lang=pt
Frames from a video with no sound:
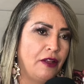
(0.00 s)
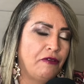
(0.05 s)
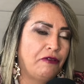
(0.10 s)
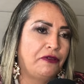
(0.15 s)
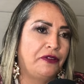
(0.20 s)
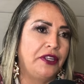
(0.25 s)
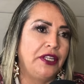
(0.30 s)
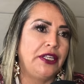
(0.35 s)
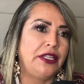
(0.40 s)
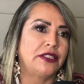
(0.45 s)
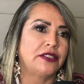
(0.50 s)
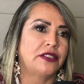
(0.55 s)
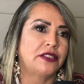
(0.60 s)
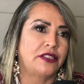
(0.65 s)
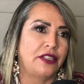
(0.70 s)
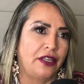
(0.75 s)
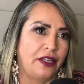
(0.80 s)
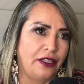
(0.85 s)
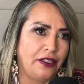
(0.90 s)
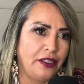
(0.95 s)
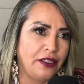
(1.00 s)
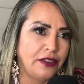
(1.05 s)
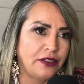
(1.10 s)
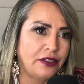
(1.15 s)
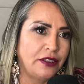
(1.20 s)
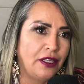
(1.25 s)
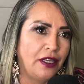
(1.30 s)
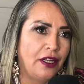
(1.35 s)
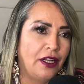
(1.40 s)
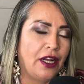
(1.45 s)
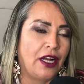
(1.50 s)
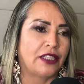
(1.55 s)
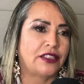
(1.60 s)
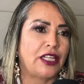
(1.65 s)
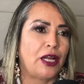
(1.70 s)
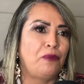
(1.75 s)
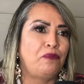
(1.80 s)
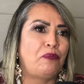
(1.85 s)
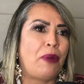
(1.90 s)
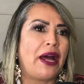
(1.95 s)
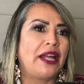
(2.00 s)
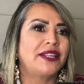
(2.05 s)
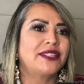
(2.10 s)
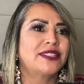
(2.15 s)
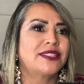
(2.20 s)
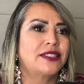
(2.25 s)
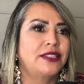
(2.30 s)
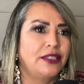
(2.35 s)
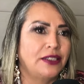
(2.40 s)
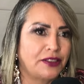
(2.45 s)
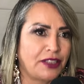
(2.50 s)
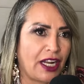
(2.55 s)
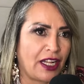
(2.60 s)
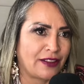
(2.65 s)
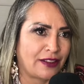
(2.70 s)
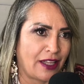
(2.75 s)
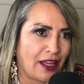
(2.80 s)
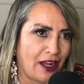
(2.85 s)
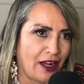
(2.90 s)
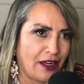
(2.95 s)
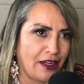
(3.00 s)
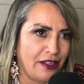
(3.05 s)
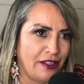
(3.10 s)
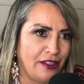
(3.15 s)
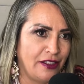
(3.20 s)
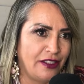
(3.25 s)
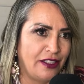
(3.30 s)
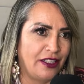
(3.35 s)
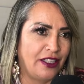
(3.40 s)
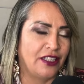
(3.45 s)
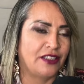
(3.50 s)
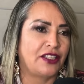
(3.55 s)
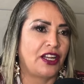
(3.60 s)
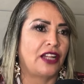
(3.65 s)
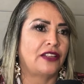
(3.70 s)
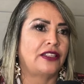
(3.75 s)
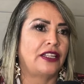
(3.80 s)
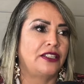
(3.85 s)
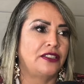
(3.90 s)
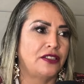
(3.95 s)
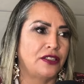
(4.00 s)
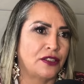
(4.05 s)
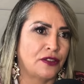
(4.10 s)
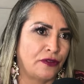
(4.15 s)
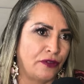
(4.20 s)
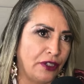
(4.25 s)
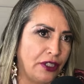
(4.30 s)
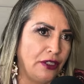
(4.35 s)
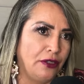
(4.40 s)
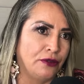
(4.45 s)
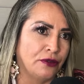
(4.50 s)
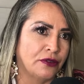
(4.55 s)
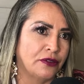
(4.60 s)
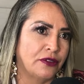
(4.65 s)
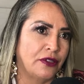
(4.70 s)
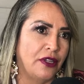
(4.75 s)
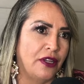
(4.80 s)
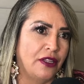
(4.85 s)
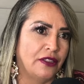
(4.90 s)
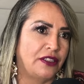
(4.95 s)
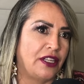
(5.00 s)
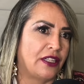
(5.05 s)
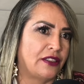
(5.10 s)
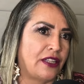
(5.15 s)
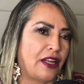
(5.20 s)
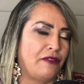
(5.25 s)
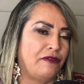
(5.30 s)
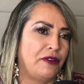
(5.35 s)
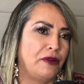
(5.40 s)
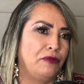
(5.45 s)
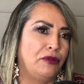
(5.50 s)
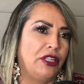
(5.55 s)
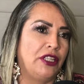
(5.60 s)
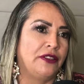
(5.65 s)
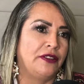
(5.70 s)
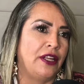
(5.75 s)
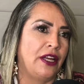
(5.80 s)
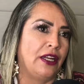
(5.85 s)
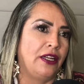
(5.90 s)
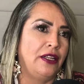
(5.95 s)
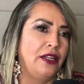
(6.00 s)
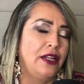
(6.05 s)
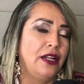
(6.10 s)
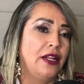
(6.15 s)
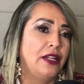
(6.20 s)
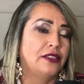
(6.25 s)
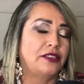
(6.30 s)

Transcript: financeiras até para se tratar e tratar esses filhos, tratar a família dela,